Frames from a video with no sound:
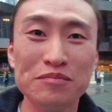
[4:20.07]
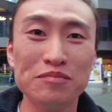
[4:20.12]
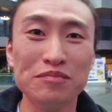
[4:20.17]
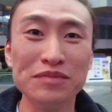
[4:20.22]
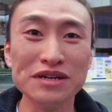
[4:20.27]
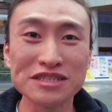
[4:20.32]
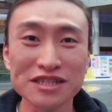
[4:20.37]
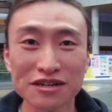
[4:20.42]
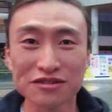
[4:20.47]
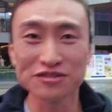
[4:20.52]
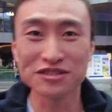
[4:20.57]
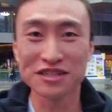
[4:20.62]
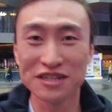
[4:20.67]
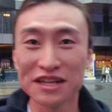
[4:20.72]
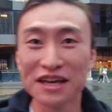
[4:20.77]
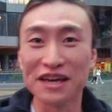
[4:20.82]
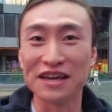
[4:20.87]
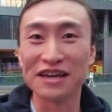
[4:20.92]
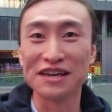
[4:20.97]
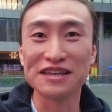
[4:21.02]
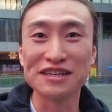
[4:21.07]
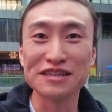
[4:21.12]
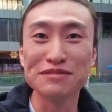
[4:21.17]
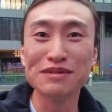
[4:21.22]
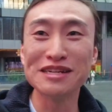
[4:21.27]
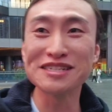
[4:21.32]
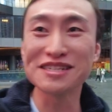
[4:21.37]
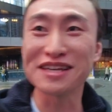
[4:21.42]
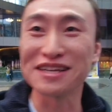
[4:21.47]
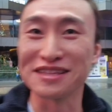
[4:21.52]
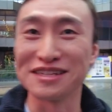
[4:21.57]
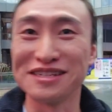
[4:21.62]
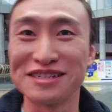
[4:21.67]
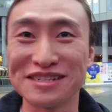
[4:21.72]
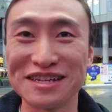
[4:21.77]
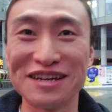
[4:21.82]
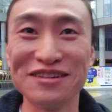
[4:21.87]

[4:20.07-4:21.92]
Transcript: めちゃくちゃね、気まずかったです。